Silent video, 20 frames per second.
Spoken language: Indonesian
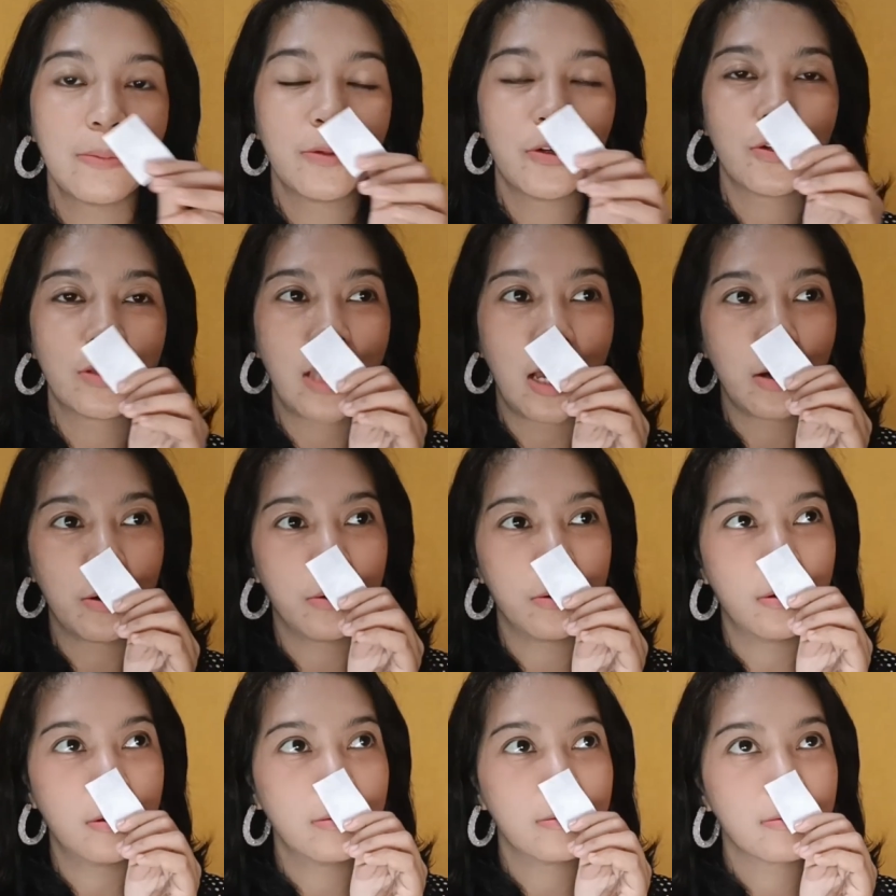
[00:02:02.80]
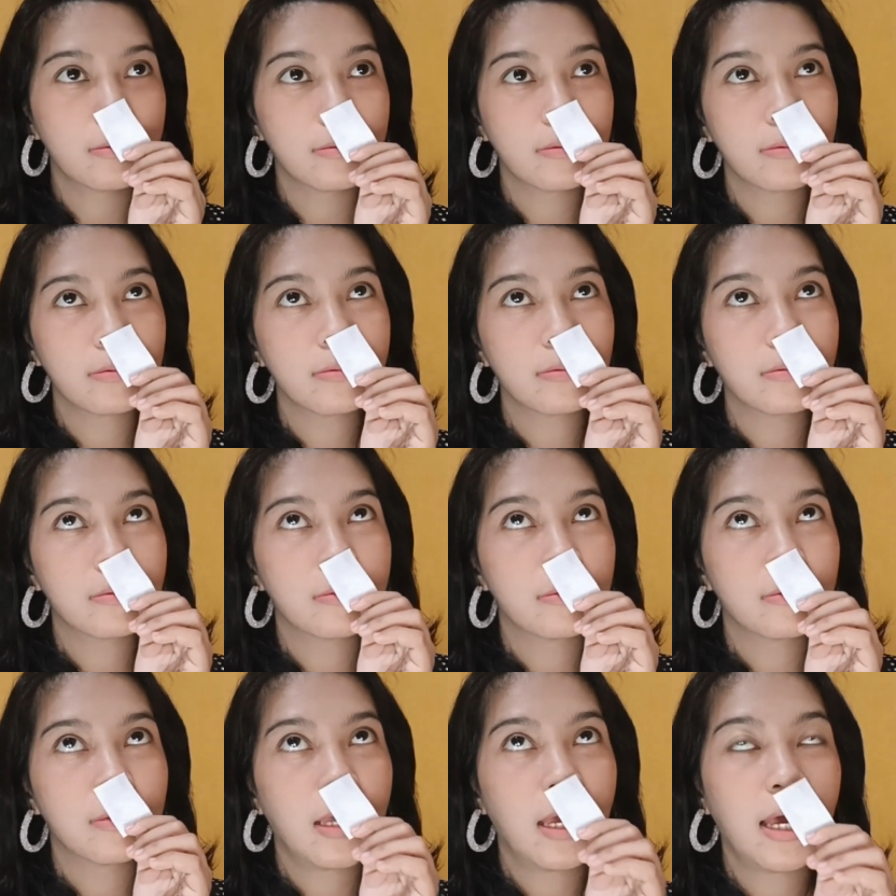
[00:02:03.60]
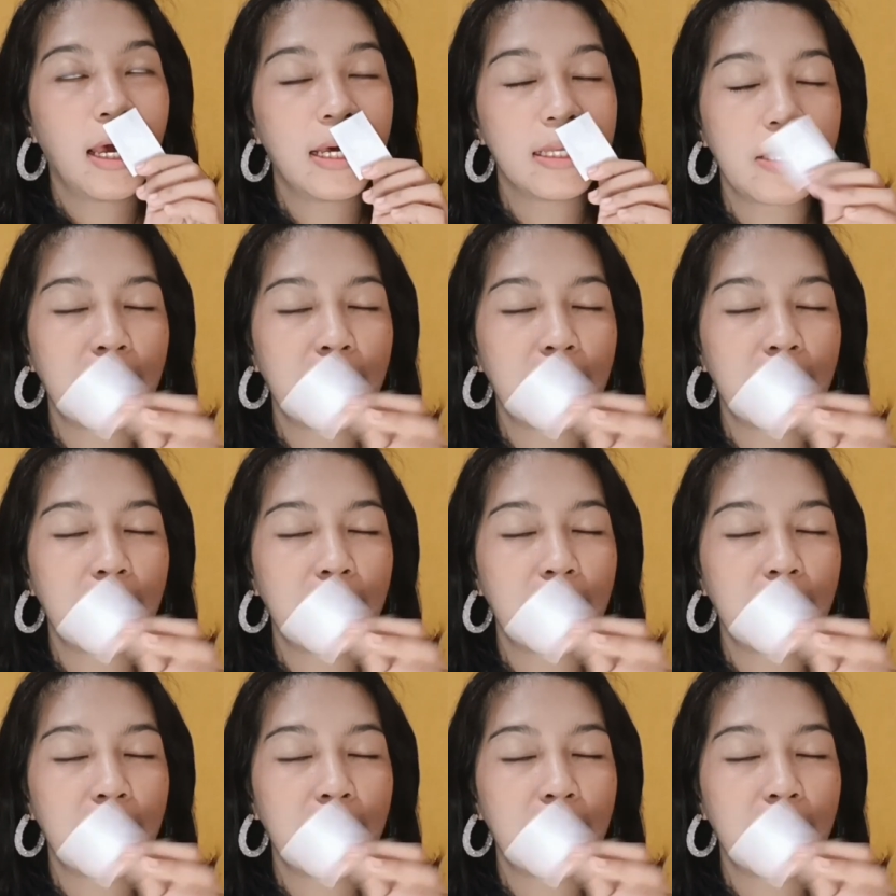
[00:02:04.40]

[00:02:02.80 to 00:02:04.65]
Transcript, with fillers: aku ah, tapi ini